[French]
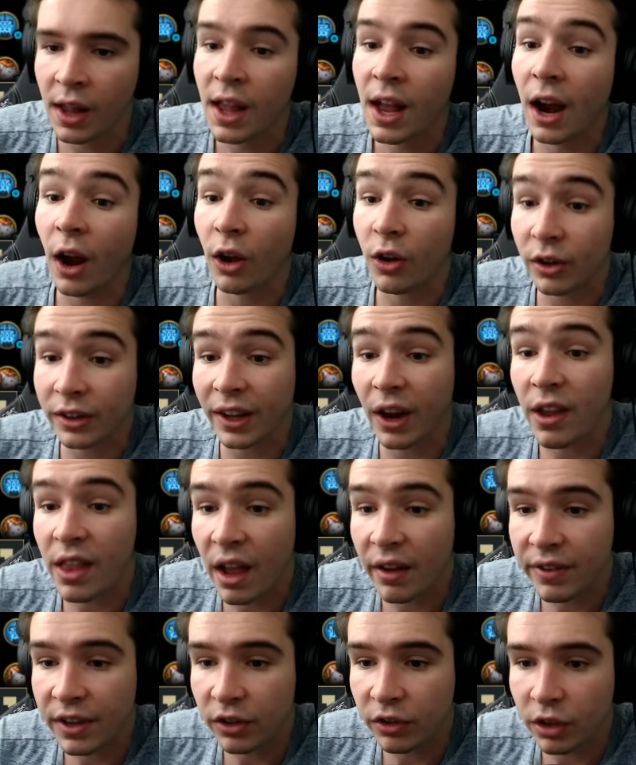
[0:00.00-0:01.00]
Alors quand t'as une
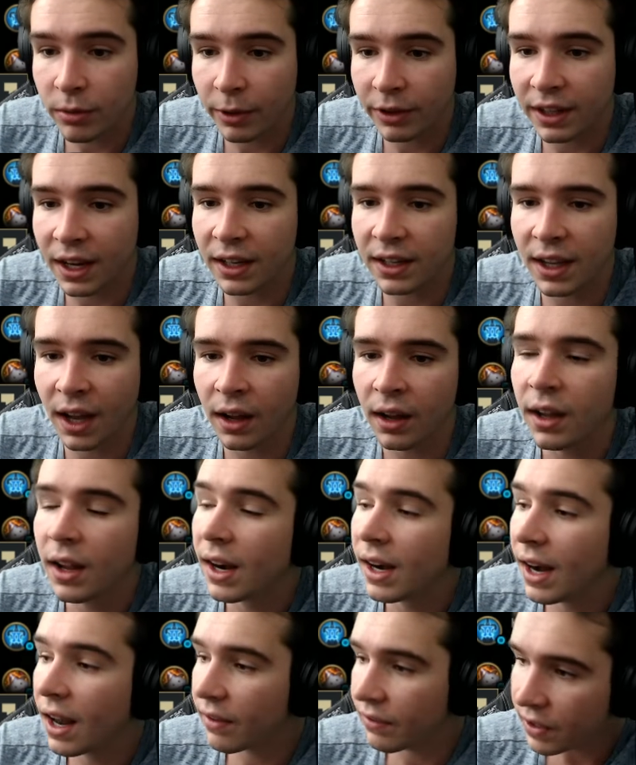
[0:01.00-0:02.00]
invite justement de quelqu'un,
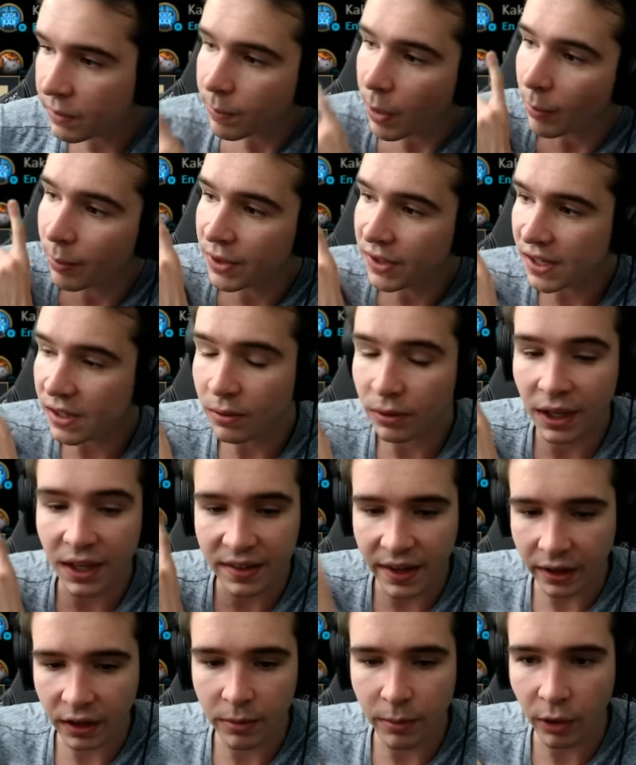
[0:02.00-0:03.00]
l'invite pop ici, donc
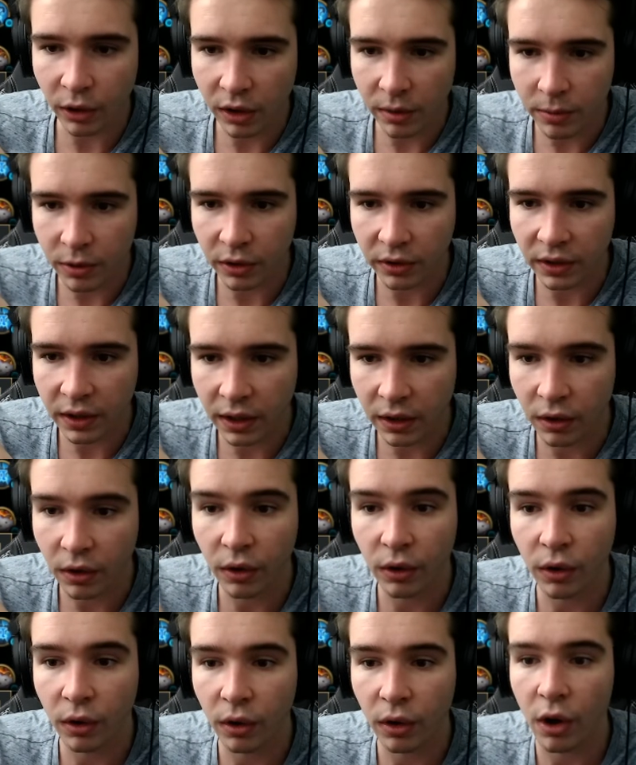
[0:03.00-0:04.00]
exactement comme quand t'es
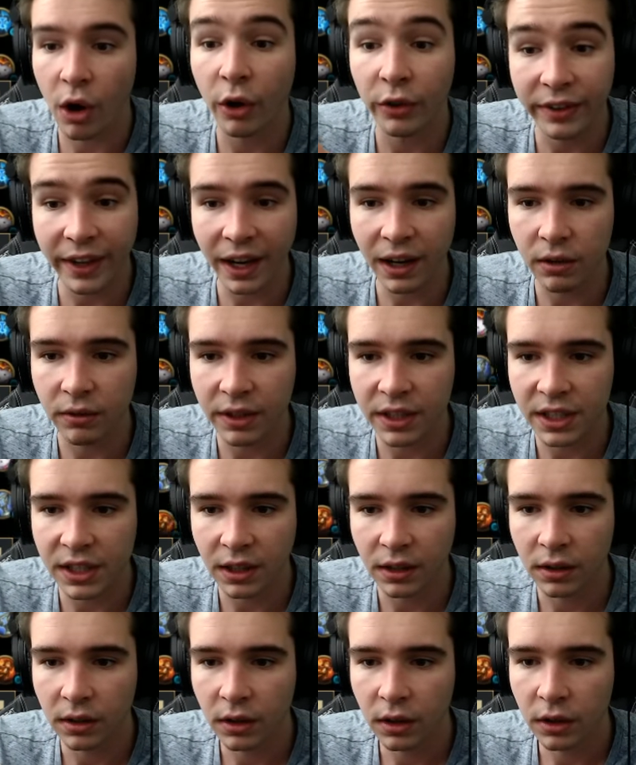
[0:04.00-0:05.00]
en, tag, on va dire
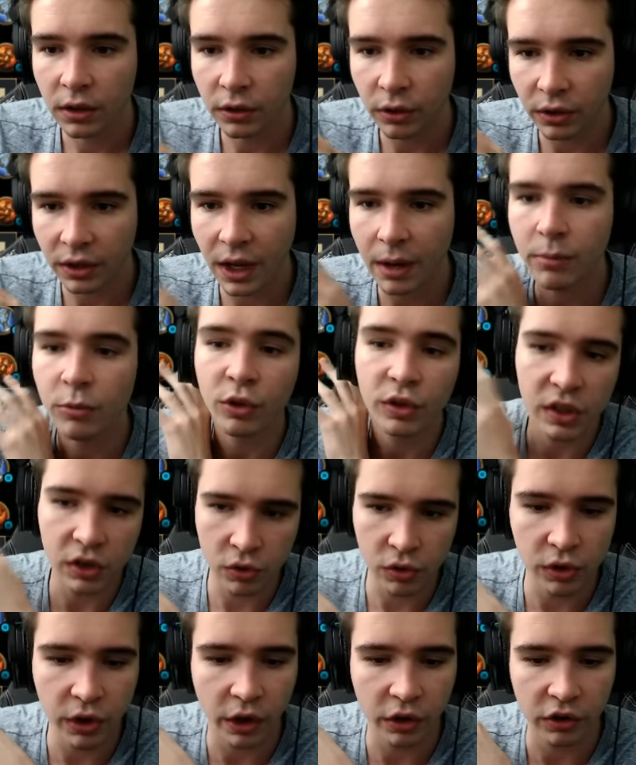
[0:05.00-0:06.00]
de game. Donc si
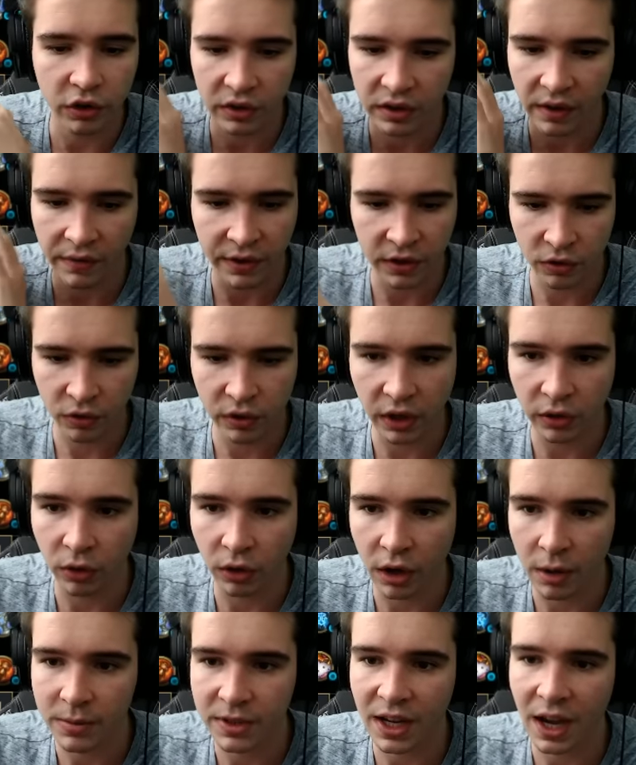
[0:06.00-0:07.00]
tu dodges, ça fait juste un truc
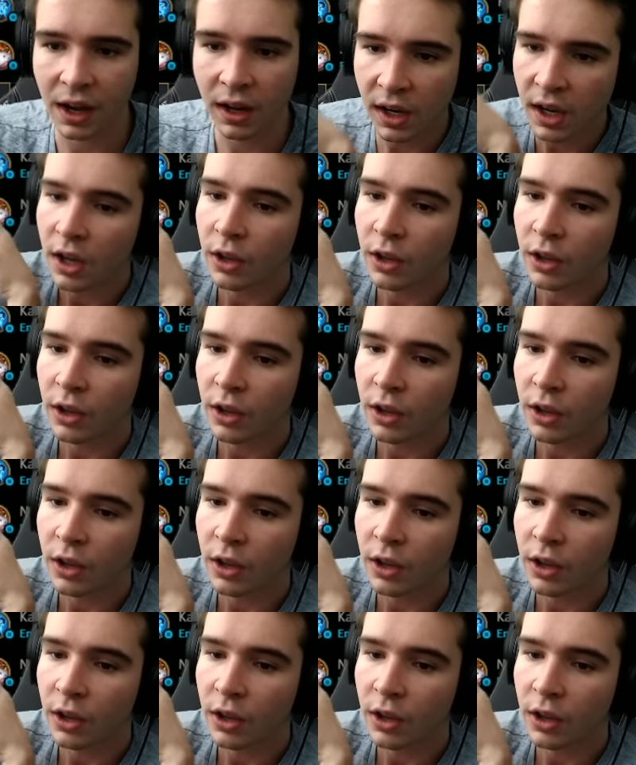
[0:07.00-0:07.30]
comme ça.